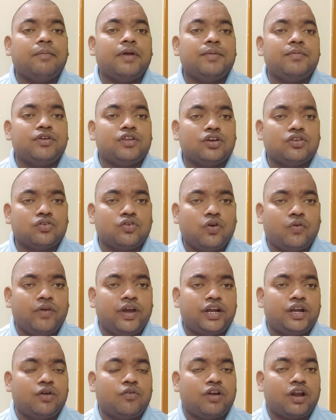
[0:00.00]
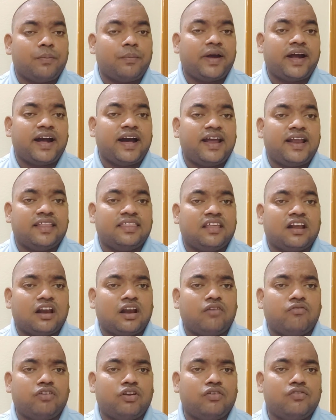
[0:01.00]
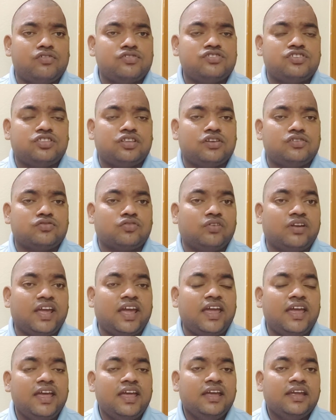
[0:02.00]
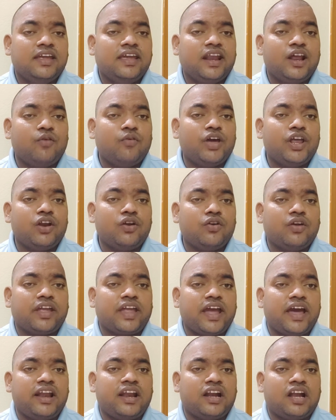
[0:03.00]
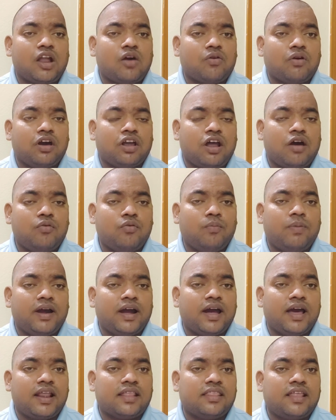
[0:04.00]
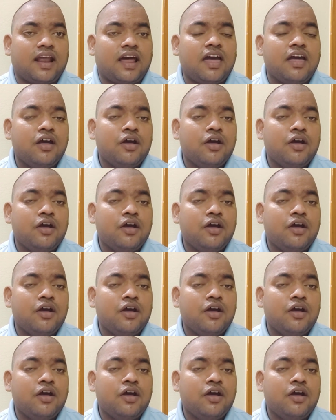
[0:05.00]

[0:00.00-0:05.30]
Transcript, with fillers: మనం ఈరోజు కువైట్లో ఉన్న బంగారం ధరల విలువ గురించి తెలుసుకుంటే ఇరవై రెండు క్యారెట్ల ఒక గ్రాము బంగారం ధర